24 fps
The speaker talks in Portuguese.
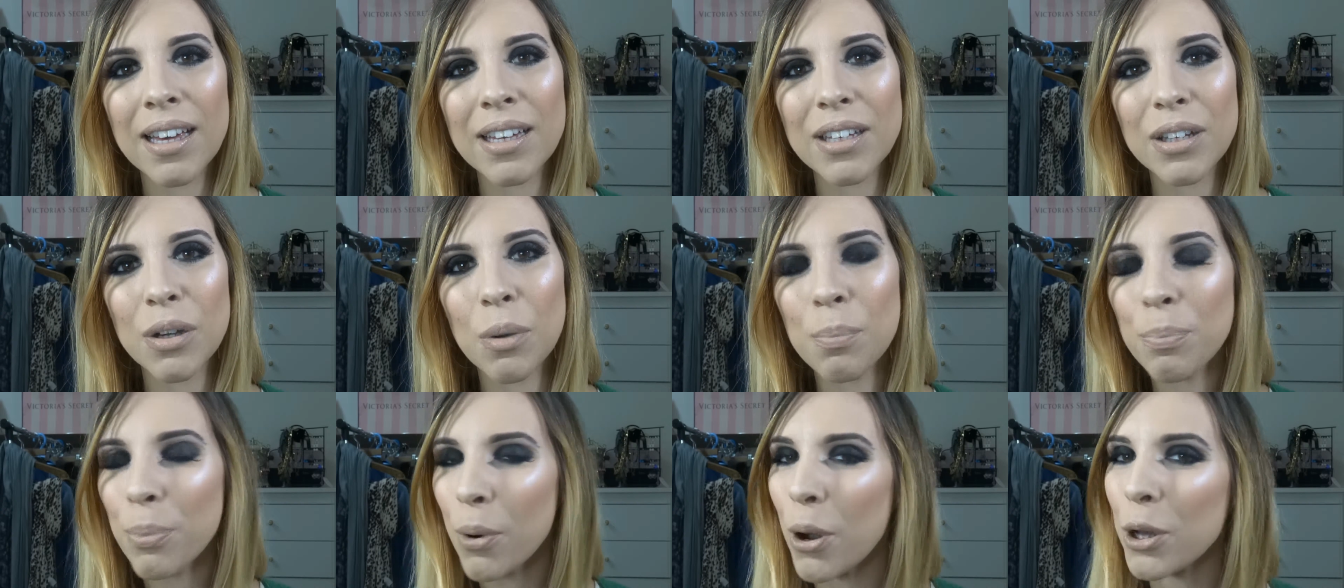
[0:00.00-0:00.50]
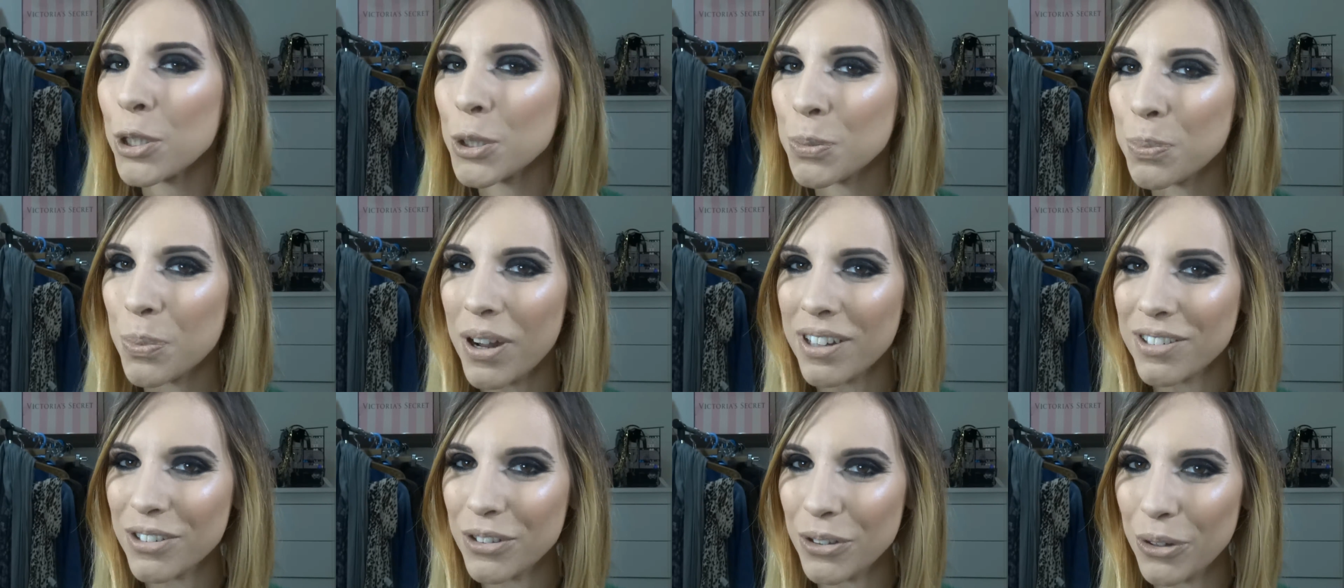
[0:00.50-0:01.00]
e um
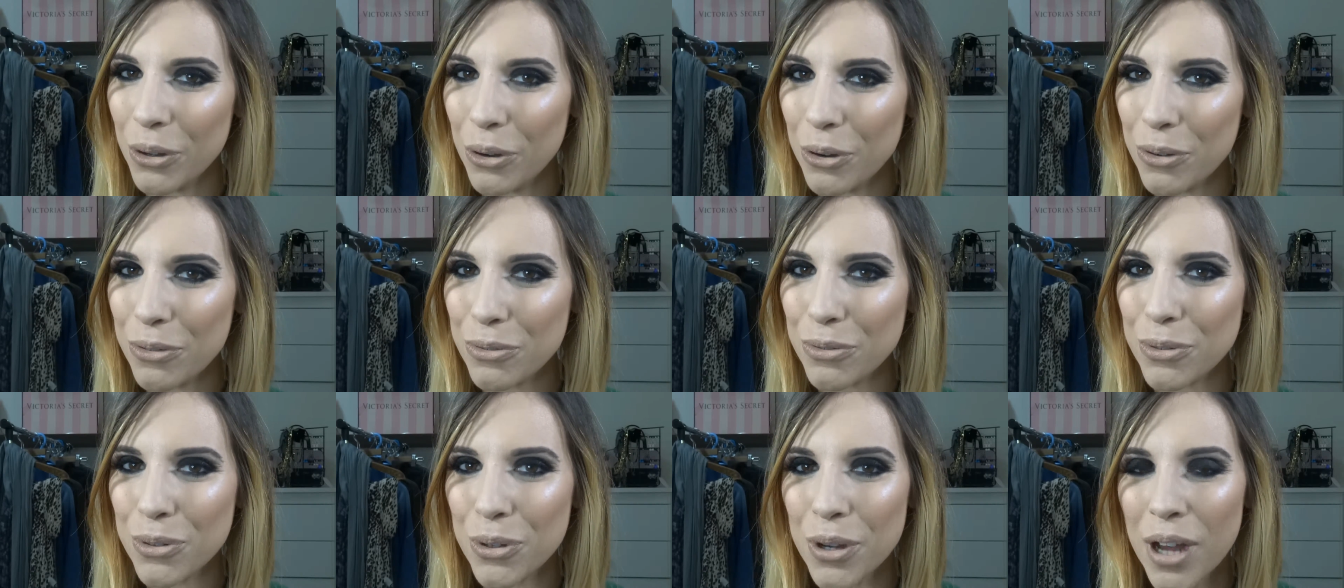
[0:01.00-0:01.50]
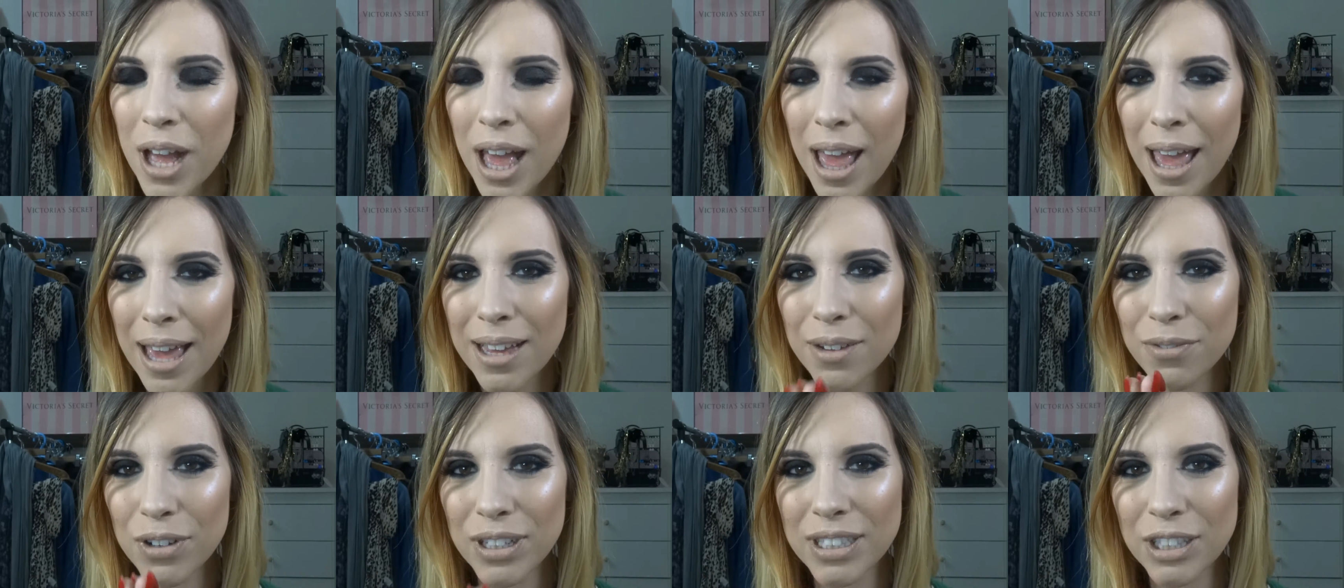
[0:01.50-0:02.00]
próspero Ano Novo.
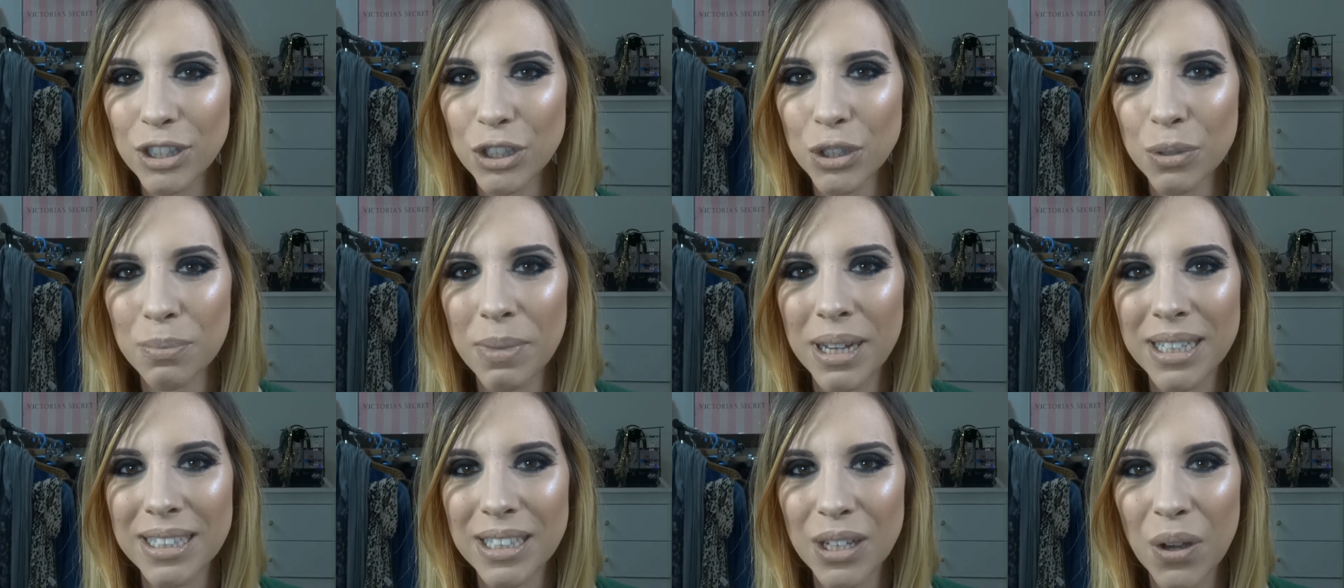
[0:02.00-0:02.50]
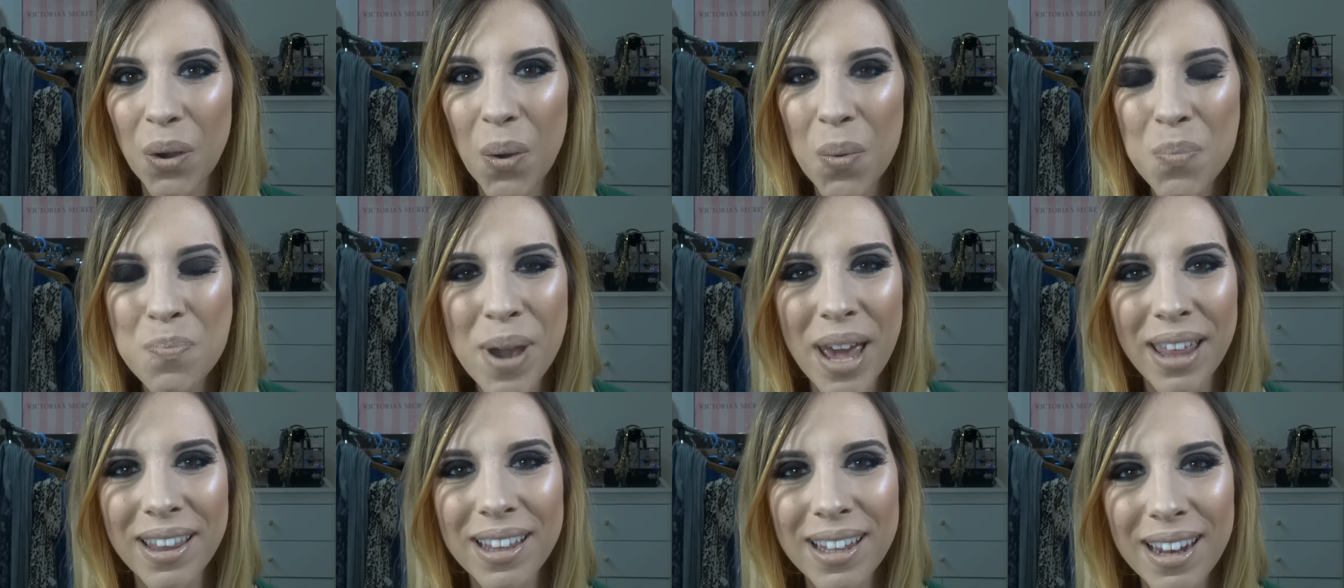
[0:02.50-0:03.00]
Que vocês comecem com o
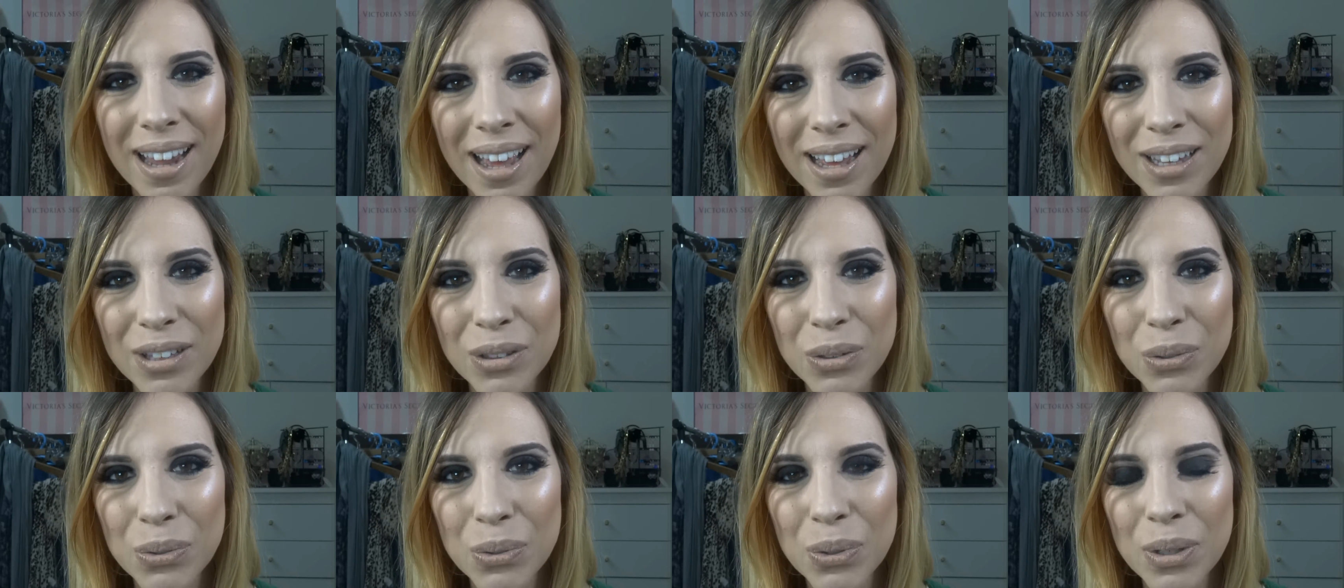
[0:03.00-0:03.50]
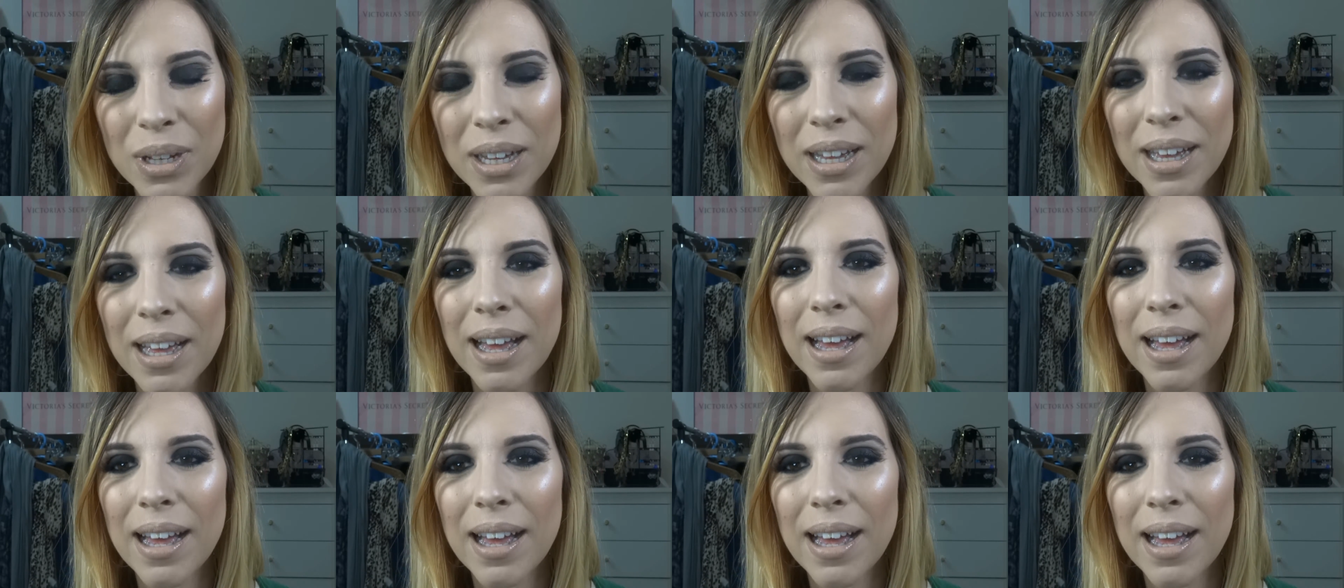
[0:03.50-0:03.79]
pé direito